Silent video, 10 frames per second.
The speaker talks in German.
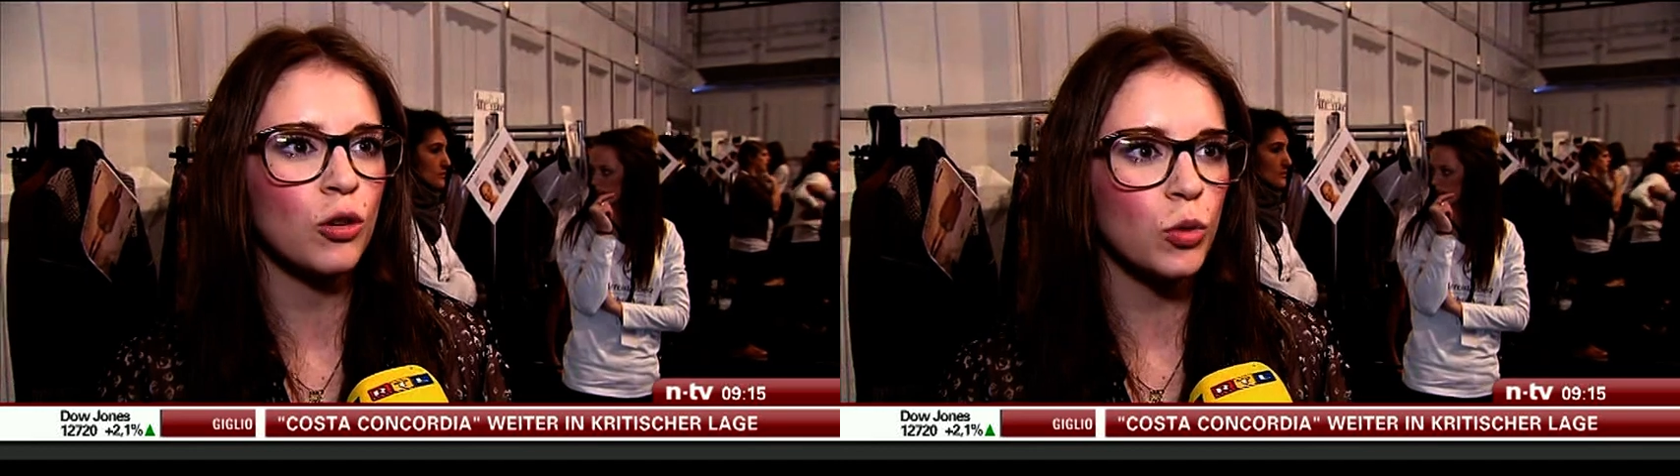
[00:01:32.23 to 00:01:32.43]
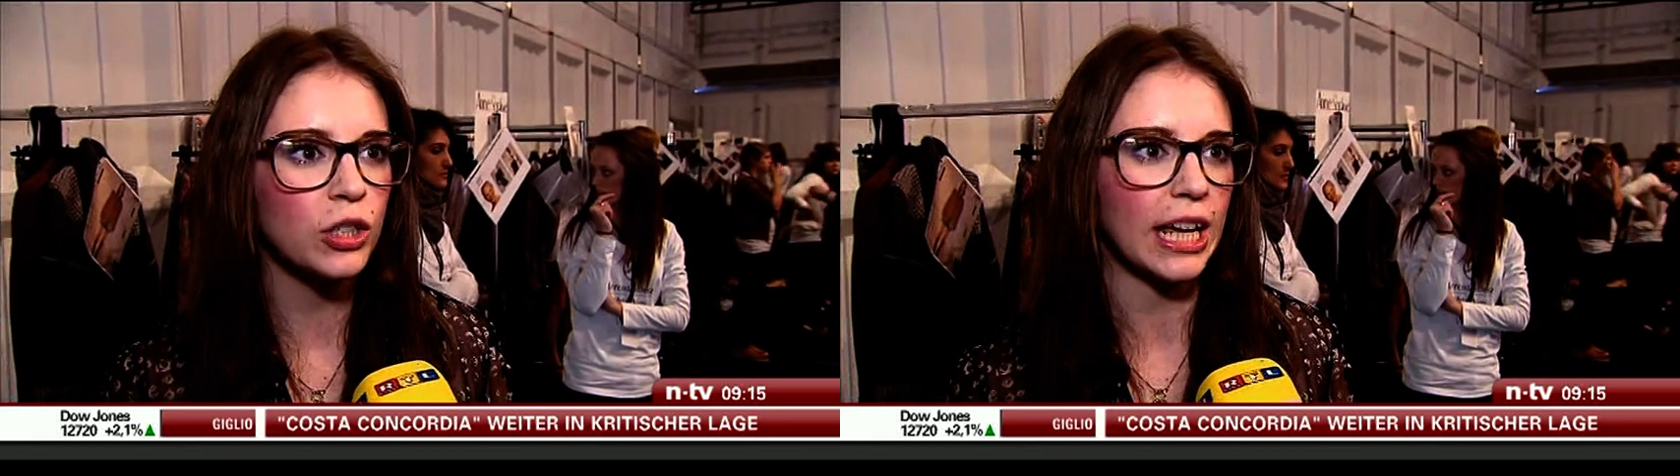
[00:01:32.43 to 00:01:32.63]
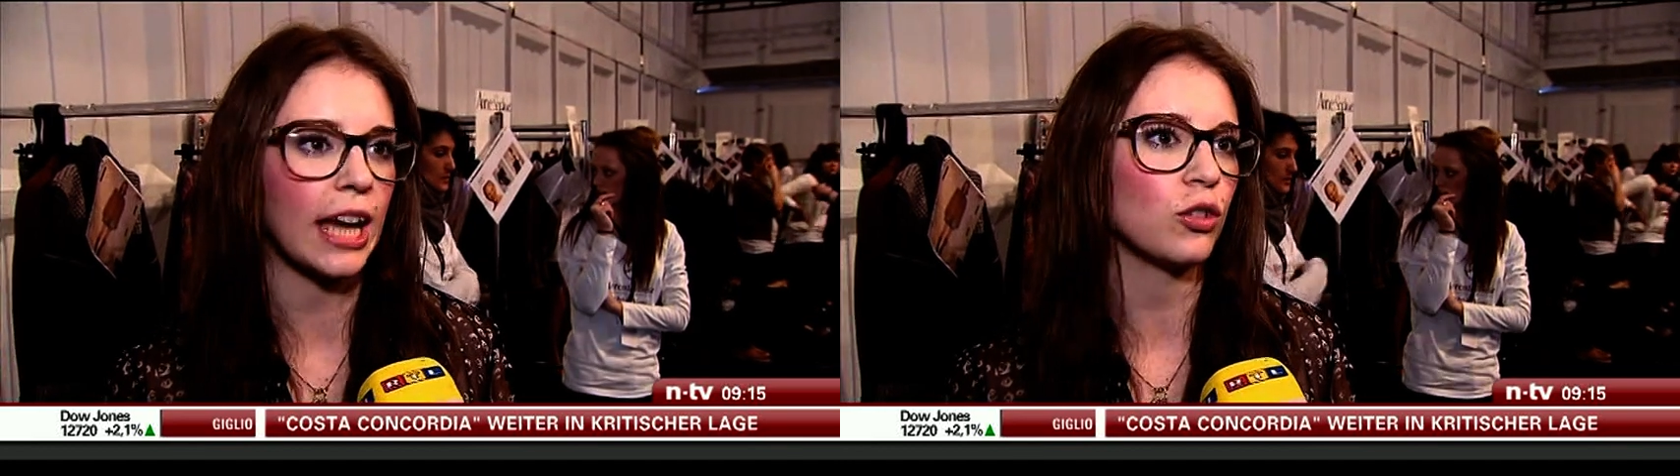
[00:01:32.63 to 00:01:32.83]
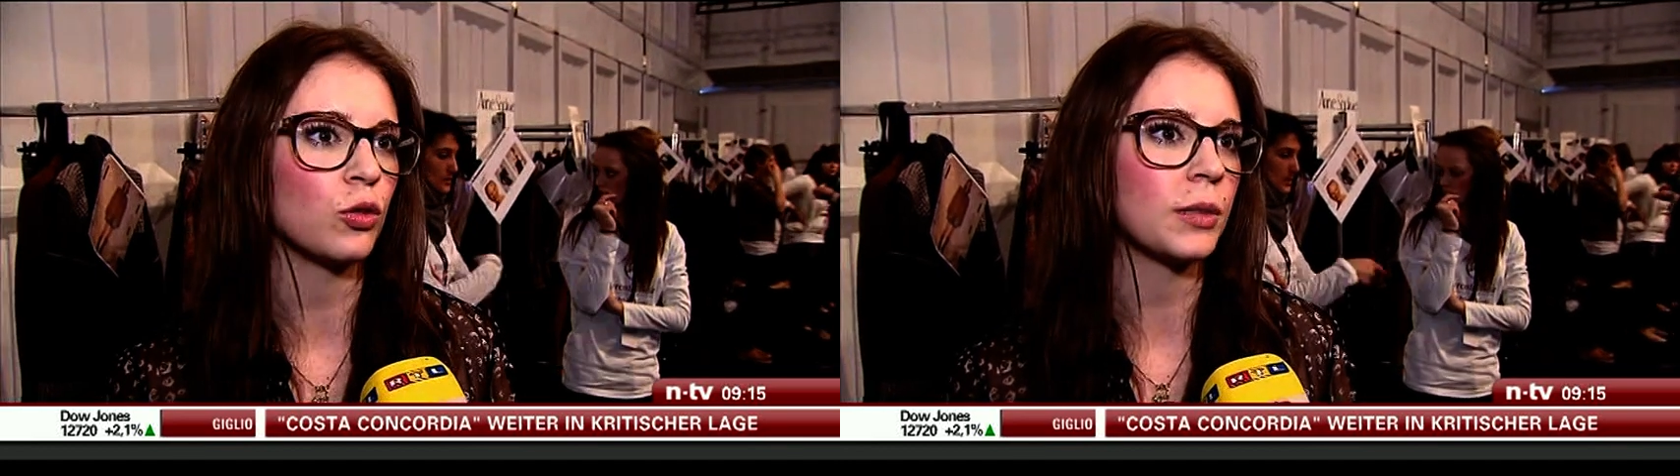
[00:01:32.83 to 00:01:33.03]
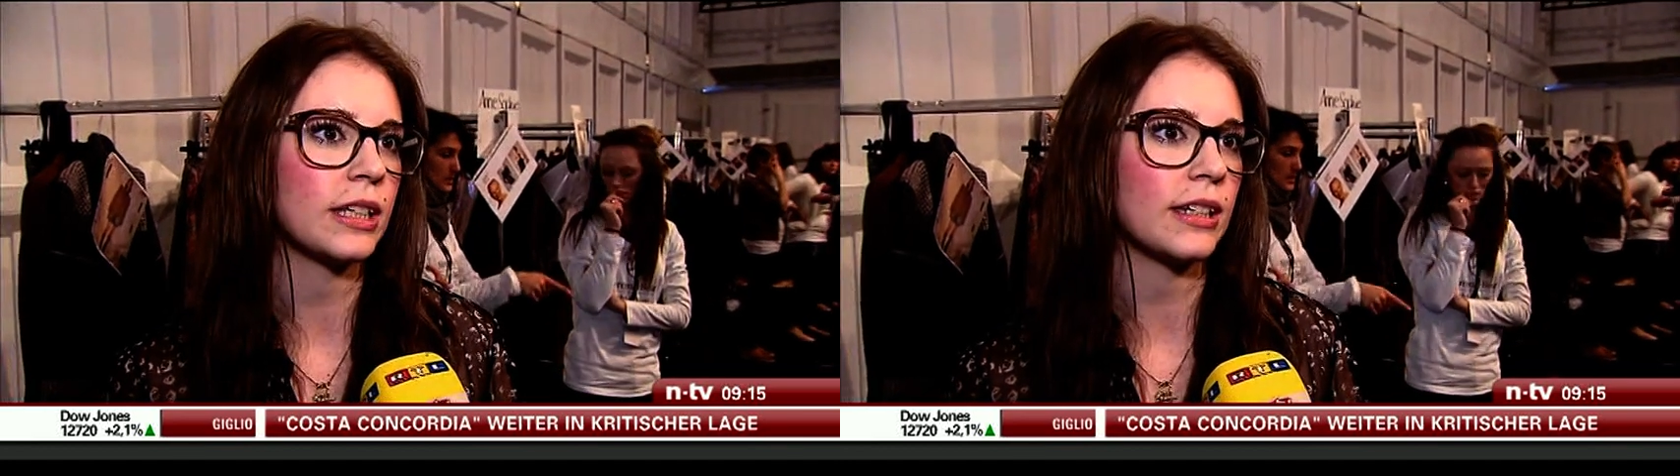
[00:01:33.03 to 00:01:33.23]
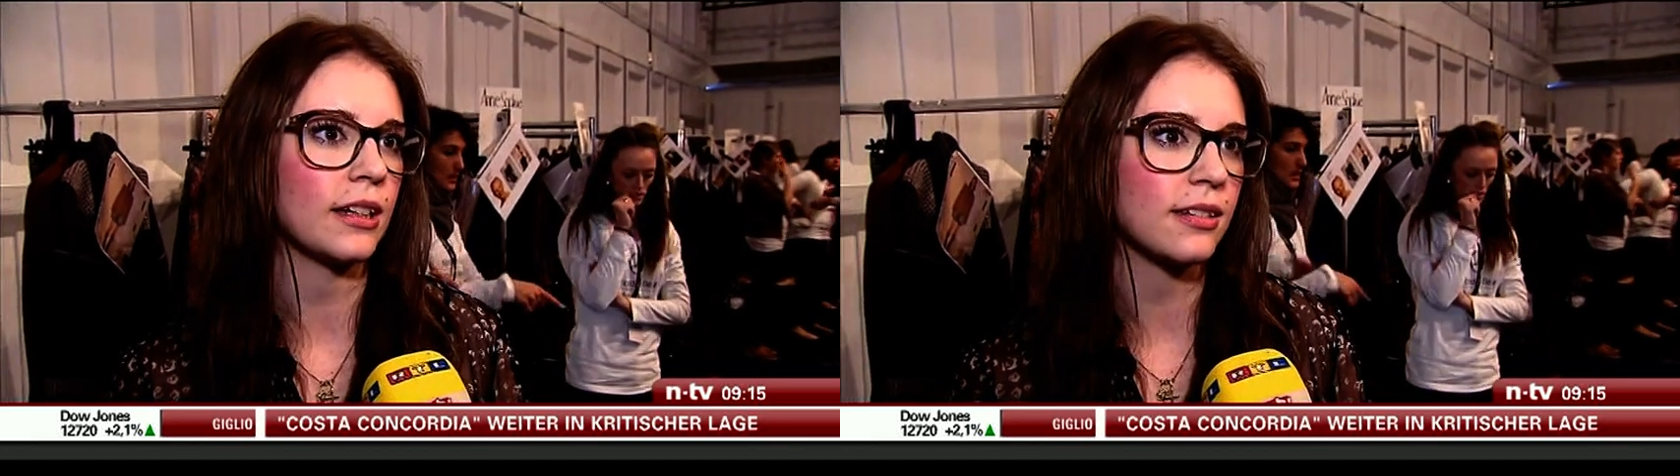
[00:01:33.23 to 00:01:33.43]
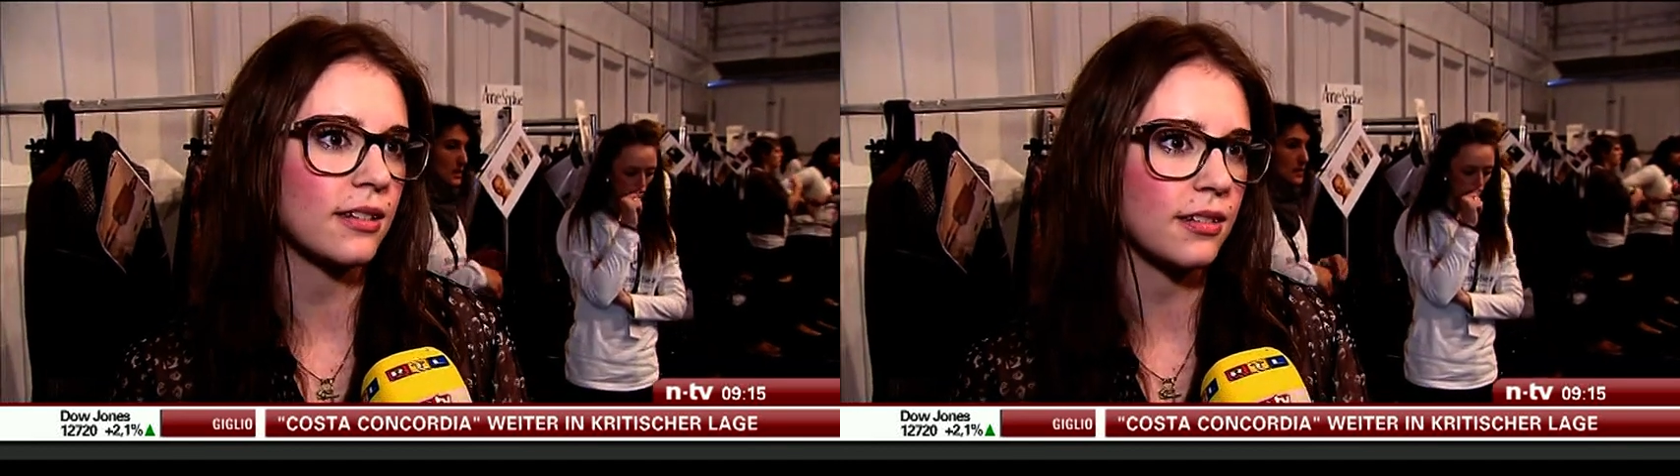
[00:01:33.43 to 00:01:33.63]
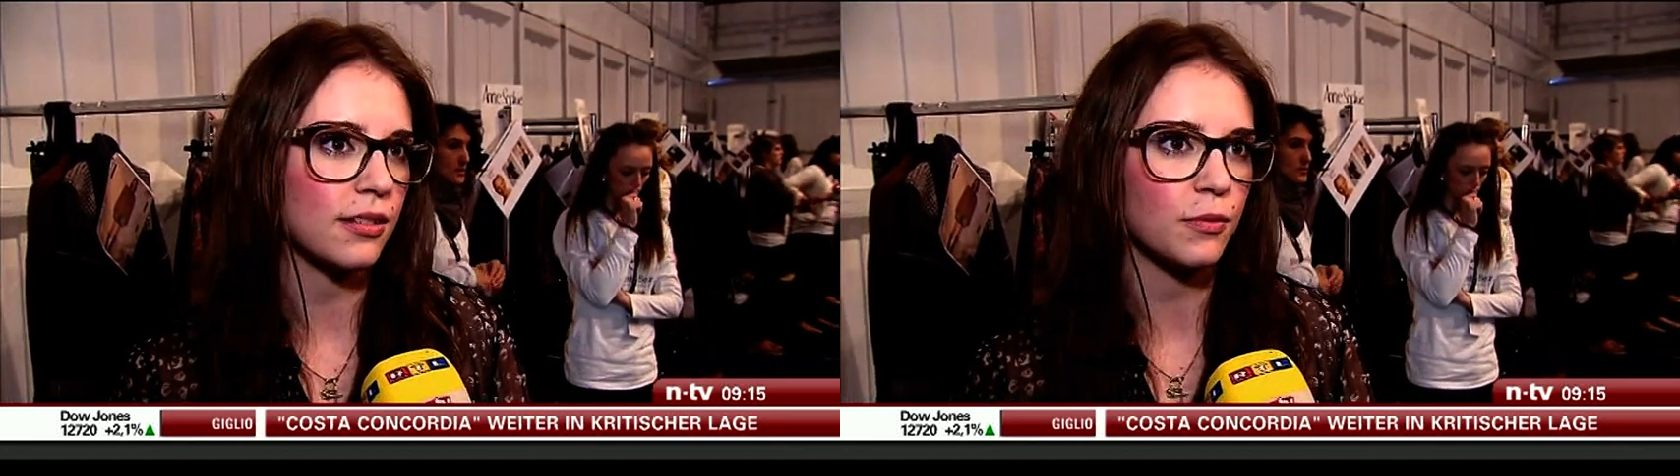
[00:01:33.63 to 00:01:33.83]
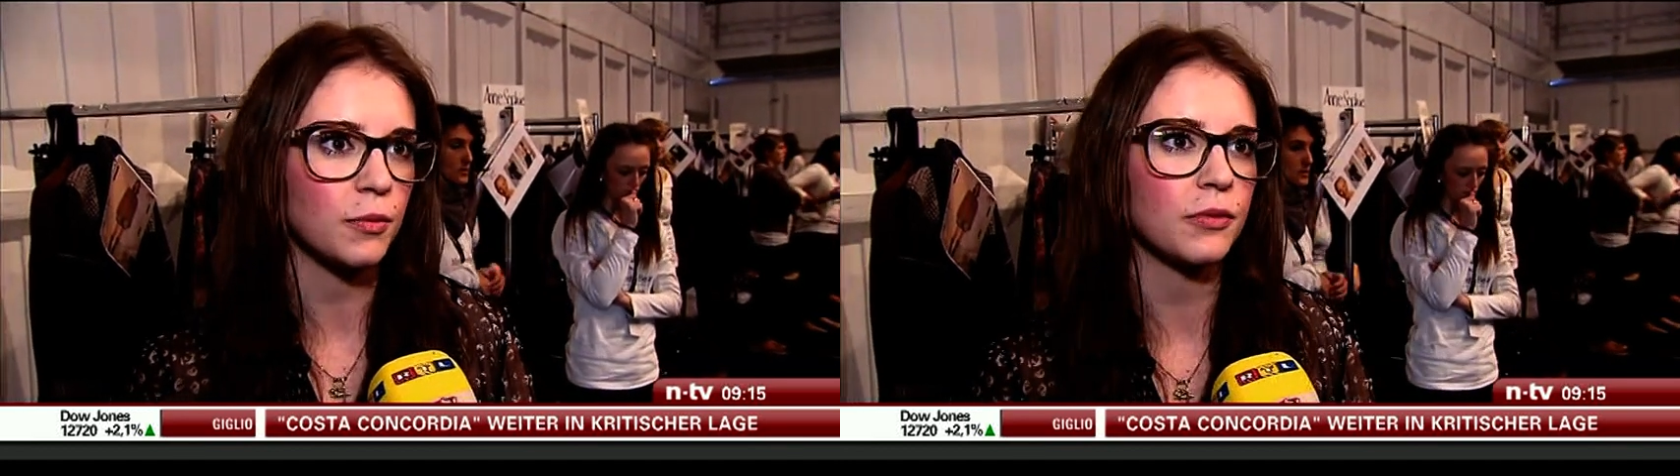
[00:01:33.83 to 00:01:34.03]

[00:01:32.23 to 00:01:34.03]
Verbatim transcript: modern umgesetzt, dieses